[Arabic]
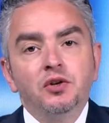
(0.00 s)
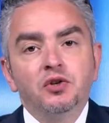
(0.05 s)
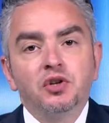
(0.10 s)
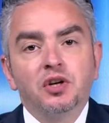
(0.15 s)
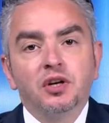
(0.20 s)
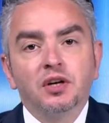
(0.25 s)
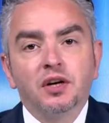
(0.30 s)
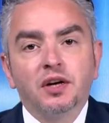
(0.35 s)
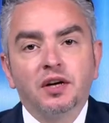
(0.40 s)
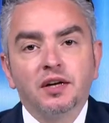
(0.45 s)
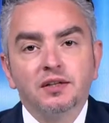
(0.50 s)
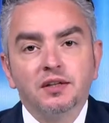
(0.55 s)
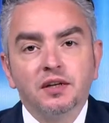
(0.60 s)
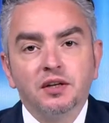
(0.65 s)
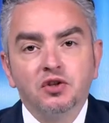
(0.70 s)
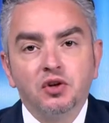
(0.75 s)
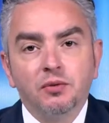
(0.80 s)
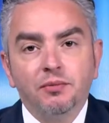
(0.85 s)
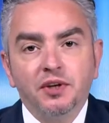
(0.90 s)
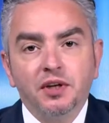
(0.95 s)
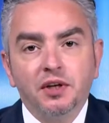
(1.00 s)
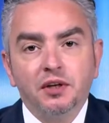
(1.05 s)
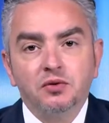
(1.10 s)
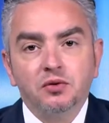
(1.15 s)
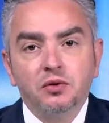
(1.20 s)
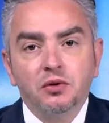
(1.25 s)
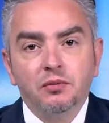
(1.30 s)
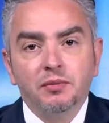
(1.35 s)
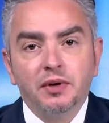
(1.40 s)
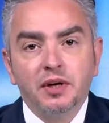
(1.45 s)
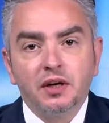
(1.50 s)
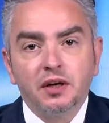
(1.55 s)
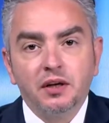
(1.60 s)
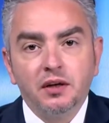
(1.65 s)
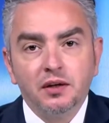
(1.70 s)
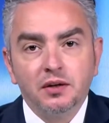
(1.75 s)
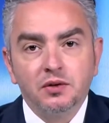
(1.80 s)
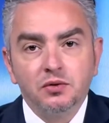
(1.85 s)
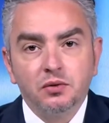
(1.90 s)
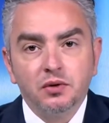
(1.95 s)
شاركت الجمعية
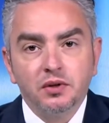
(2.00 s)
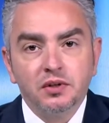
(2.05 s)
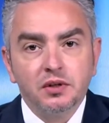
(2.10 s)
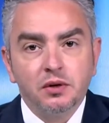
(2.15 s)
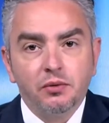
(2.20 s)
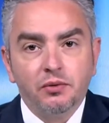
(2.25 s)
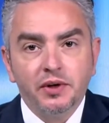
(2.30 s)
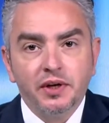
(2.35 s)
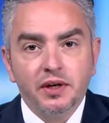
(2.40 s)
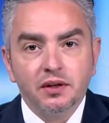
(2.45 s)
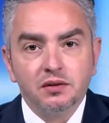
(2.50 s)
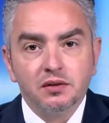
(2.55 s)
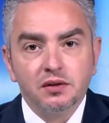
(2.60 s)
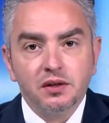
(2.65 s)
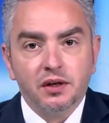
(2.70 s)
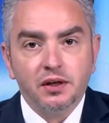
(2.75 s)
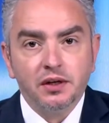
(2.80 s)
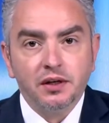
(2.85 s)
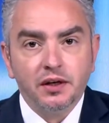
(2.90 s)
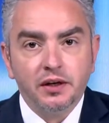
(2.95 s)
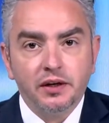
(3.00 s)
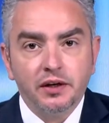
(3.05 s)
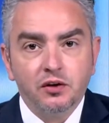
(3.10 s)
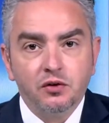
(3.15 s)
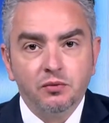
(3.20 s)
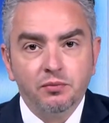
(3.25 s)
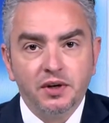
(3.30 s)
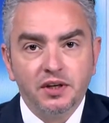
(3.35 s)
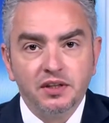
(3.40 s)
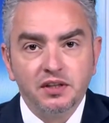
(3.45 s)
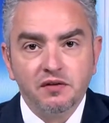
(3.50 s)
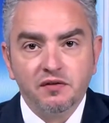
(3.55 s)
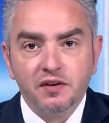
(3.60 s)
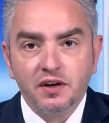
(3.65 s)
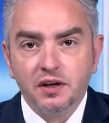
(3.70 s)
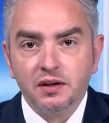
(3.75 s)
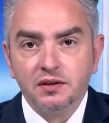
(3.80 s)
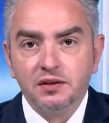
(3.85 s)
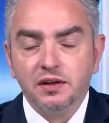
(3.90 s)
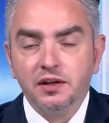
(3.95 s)
الملكية للتوعية الصحية اليوم
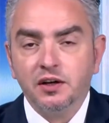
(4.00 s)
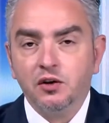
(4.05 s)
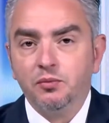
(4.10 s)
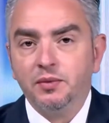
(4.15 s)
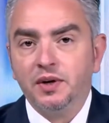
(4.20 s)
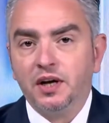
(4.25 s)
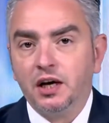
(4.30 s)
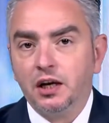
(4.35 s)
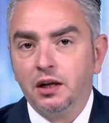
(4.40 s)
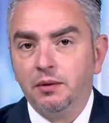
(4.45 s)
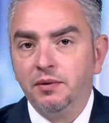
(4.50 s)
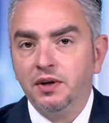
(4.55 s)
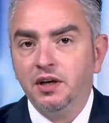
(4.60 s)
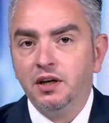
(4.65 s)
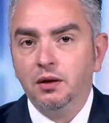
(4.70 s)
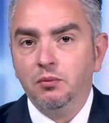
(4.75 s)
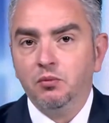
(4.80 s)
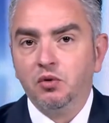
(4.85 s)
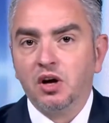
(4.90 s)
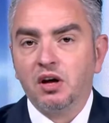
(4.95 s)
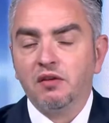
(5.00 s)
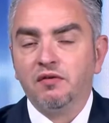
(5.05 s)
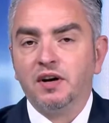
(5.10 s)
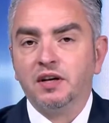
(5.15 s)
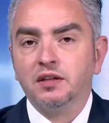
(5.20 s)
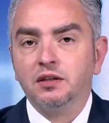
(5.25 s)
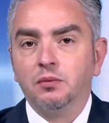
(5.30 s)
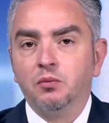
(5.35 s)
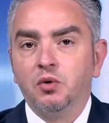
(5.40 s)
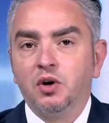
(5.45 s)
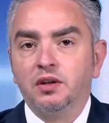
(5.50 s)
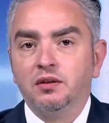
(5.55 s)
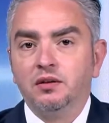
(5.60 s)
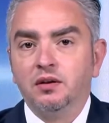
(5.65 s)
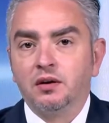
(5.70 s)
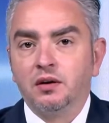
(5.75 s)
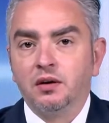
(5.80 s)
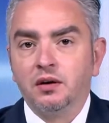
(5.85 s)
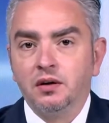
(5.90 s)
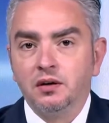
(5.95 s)
باحتفالات اليوم العالمي لمكافحة
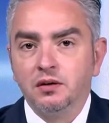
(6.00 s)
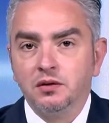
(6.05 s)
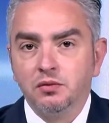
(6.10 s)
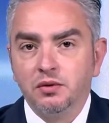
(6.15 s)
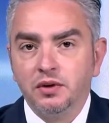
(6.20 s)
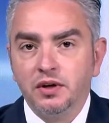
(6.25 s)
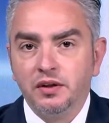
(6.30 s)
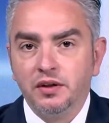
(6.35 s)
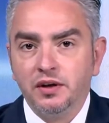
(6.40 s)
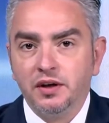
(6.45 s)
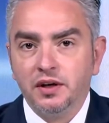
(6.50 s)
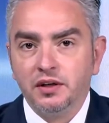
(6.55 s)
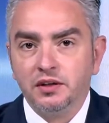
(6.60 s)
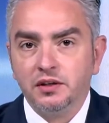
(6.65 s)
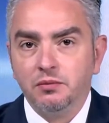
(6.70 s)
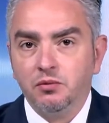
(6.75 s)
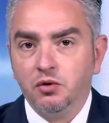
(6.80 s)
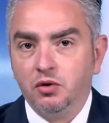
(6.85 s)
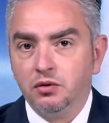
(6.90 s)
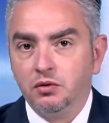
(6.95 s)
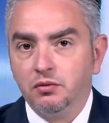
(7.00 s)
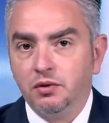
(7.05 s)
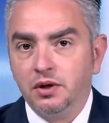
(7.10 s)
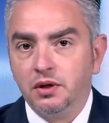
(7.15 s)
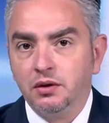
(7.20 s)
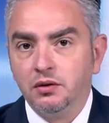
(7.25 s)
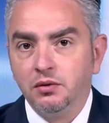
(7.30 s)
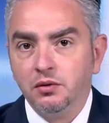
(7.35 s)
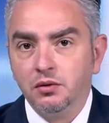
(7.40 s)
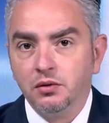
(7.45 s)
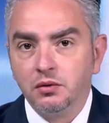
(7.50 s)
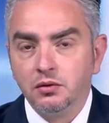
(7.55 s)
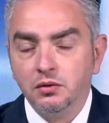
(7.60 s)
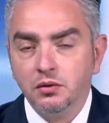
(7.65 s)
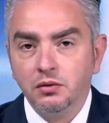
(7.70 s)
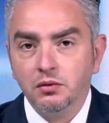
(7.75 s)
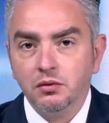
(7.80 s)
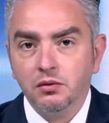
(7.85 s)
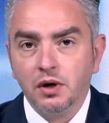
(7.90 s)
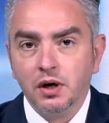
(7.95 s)
المخدرات والذي يأتي بعنوان
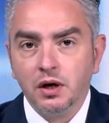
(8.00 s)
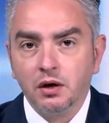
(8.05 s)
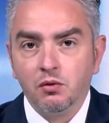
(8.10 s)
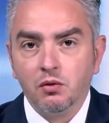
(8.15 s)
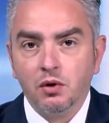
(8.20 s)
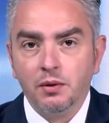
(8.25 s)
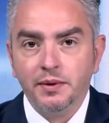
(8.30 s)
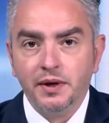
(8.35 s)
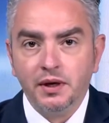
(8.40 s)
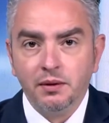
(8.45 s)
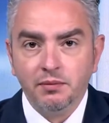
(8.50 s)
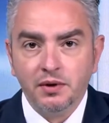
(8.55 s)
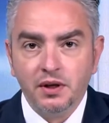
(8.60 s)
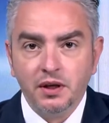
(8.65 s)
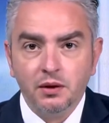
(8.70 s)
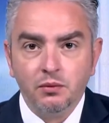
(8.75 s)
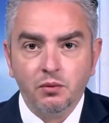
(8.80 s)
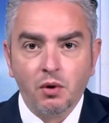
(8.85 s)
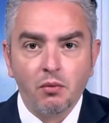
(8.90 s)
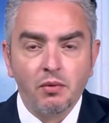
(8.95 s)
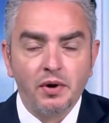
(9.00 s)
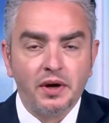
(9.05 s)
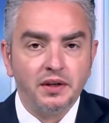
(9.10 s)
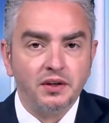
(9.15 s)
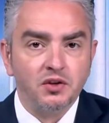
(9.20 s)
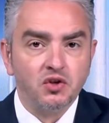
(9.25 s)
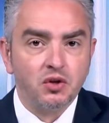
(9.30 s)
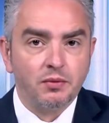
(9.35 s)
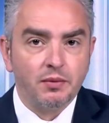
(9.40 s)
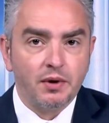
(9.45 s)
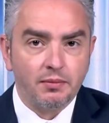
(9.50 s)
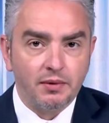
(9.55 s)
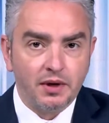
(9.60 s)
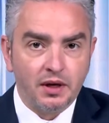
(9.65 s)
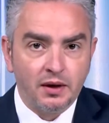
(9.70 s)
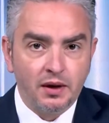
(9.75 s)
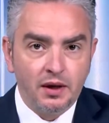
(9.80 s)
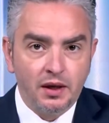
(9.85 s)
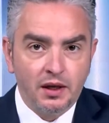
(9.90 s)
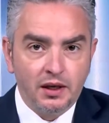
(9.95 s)
أردن أقوى بأمنه ووعي شبابه
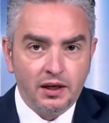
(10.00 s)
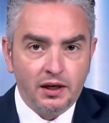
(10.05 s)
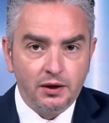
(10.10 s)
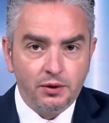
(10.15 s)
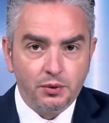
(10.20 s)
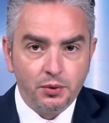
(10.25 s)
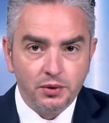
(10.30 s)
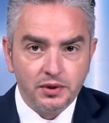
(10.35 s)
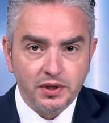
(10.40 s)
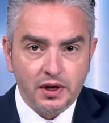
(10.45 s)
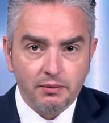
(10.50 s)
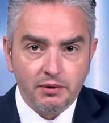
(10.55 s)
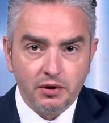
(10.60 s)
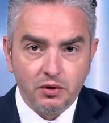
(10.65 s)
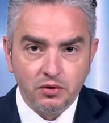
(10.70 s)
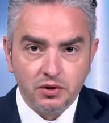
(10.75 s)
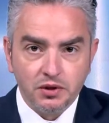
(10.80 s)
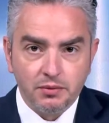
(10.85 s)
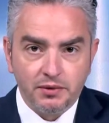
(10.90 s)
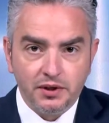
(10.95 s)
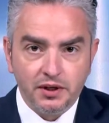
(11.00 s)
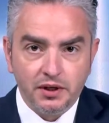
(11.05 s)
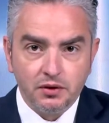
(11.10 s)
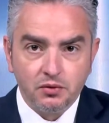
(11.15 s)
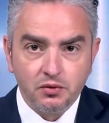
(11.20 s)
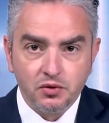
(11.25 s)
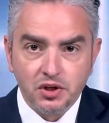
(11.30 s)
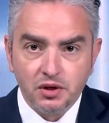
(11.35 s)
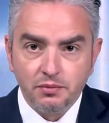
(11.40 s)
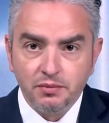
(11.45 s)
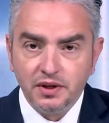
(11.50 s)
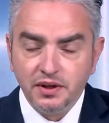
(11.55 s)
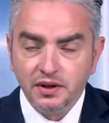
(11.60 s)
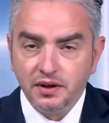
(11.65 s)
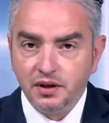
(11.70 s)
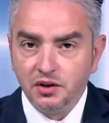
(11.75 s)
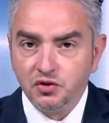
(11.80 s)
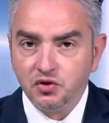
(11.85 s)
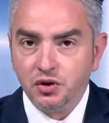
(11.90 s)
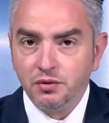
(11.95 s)
حيث تعمل الجمعية جنبا
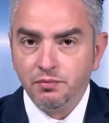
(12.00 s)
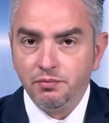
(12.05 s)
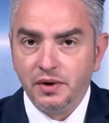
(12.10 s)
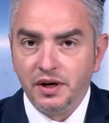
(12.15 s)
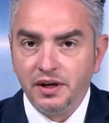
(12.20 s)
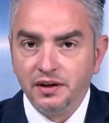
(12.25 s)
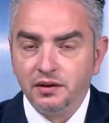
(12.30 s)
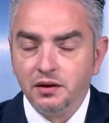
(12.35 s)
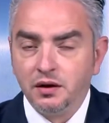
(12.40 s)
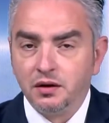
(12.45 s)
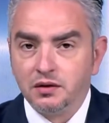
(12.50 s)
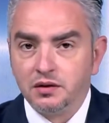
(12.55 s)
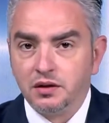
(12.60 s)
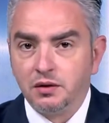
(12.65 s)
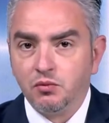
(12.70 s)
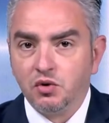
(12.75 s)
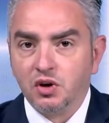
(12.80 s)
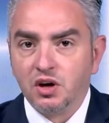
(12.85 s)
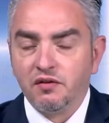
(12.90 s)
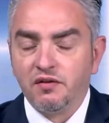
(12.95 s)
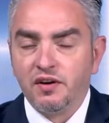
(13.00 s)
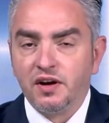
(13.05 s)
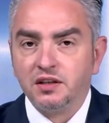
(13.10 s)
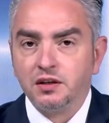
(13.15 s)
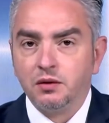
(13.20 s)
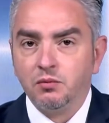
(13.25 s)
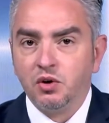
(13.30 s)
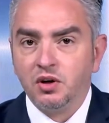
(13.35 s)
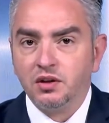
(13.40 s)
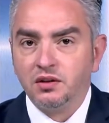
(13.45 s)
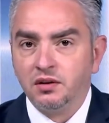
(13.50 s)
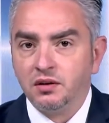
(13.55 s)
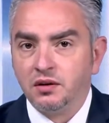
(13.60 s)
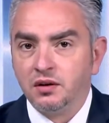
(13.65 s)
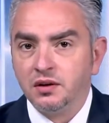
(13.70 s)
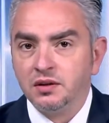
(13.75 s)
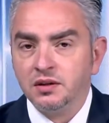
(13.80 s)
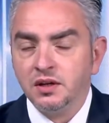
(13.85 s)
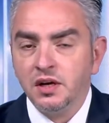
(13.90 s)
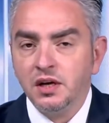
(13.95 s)
إلى جنب مع إدارة مكافحة
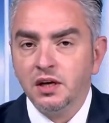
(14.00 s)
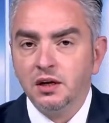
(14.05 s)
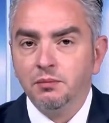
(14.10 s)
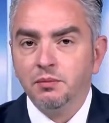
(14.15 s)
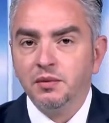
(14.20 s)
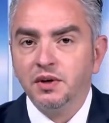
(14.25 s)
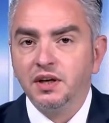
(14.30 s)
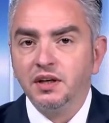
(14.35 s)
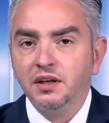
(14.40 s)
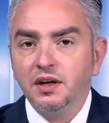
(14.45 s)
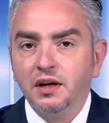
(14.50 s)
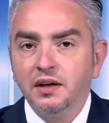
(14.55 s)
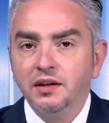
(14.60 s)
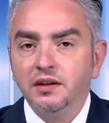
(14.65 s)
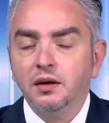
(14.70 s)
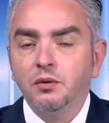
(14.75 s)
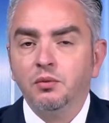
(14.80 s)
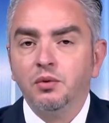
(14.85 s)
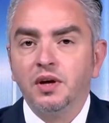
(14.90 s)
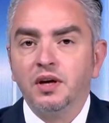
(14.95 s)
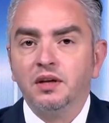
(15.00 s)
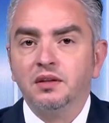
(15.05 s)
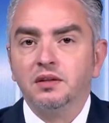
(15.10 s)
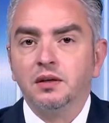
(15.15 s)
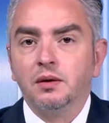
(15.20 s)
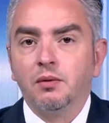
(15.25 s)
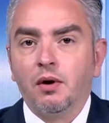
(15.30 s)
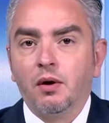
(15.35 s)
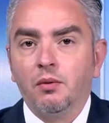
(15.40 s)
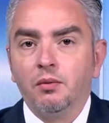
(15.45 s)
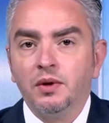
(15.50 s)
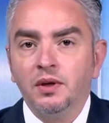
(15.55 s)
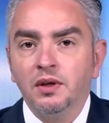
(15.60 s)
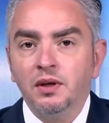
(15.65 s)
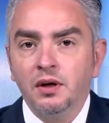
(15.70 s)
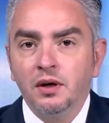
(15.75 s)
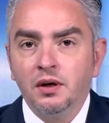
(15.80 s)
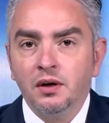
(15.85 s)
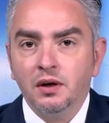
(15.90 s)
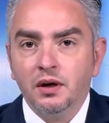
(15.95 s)
المخدرات من خلال دورها التوعوي
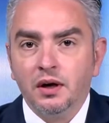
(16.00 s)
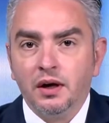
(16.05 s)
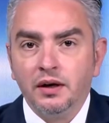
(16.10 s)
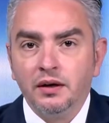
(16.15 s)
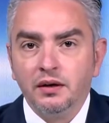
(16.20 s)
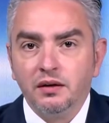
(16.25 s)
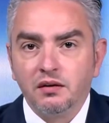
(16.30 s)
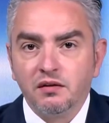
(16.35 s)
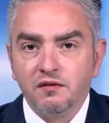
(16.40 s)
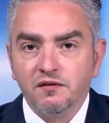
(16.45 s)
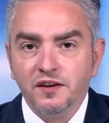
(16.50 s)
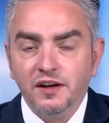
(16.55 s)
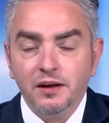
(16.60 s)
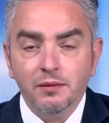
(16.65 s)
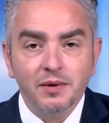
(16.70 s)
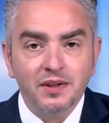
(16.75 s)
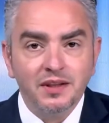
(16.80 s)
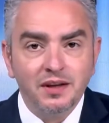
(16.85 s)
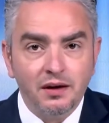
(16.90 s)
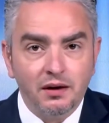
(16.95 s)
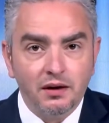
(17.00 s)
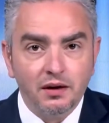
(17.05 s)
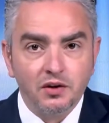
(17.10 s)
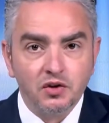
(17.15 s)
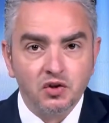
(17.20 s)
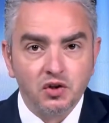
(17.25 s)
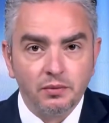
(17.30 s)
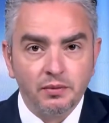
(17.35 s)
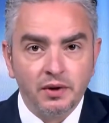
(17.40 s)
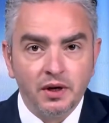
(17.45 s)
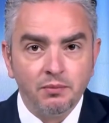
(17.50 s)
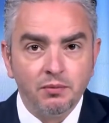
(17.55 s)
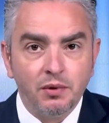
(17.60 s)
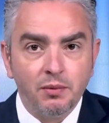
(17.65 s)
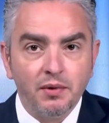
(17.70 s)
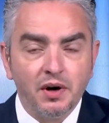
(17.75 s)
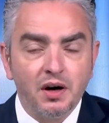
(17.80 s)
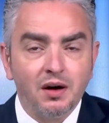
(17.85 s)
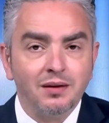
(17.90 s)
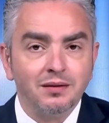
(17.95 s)
على رفع مدارك الشباب
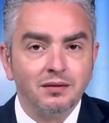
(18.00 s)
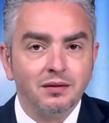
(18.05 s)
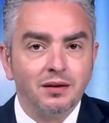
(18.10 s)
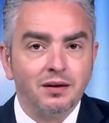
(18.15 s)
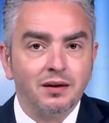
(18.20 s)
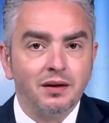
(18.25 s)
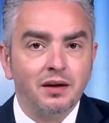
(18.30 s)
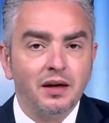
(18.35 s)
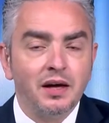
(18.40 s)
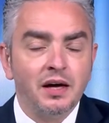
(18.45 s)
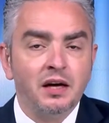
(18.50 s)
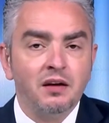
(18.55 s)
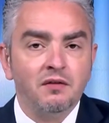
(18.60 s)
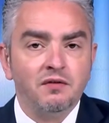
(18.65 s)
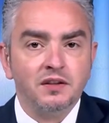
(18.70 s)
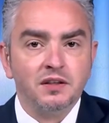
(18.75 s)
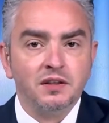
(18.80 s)
بمخاطر آفة